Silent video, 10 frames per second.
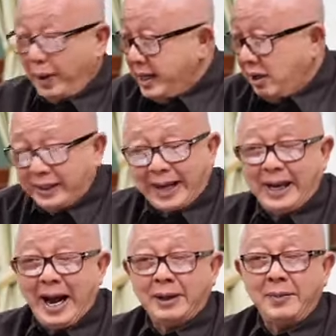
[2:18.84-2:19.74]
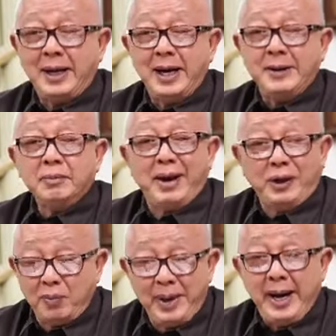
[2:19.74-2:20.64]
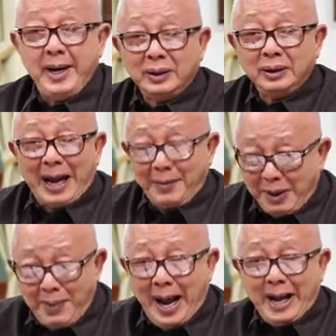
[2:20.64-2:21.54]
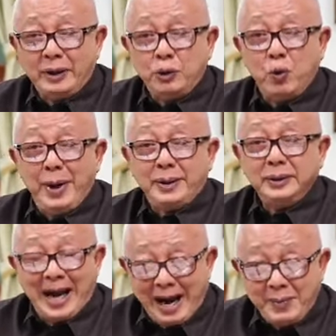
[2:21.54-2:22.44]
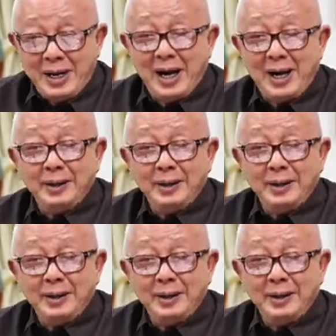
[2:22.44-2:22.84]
วันนี้เราตัดขาดกันไปเลย ไม่ต้องมีตามสบายชูวิทย์แฉมาเลย